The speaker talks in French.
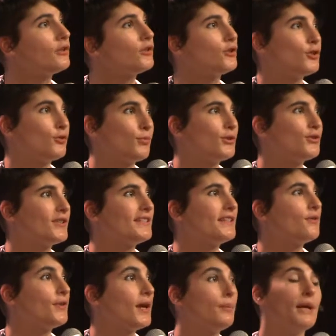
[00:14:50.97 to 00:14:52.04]
Euh, je pense que
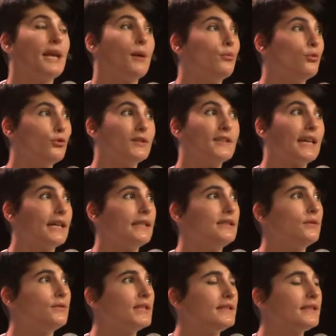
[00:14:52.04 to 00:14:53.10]
ça fait appel à beaucoup de
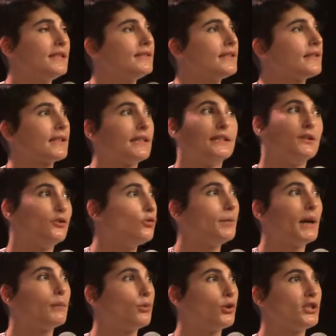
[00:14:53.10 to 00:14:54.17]
créativité, ça serait des
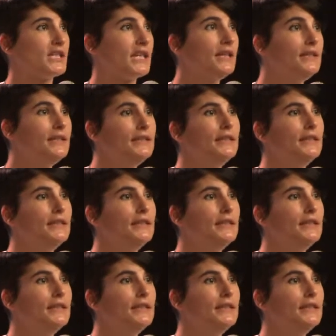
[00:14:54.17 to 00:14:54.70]
super projets.